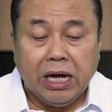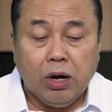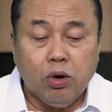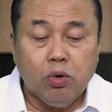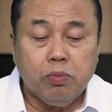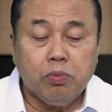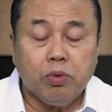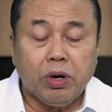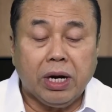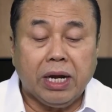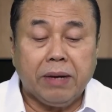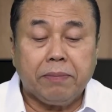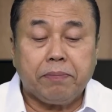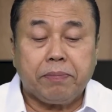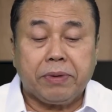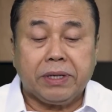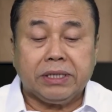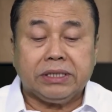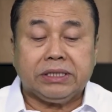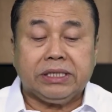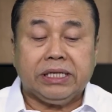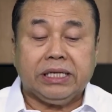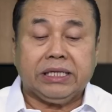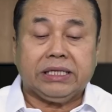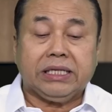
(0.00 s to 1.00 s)
tahu mulai
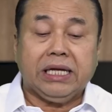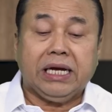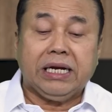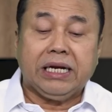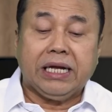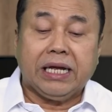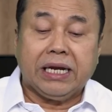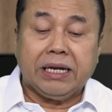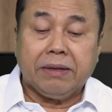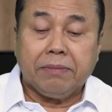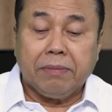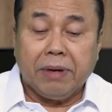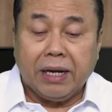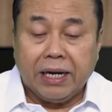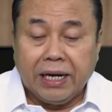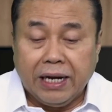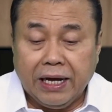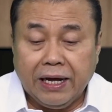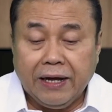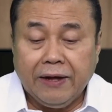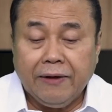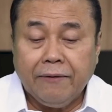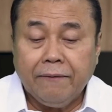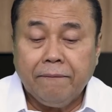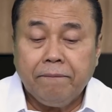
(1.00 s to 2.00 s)
bercerita dari
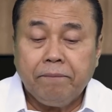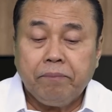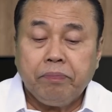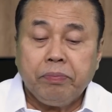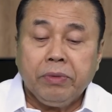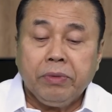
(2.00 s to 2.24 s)
mana.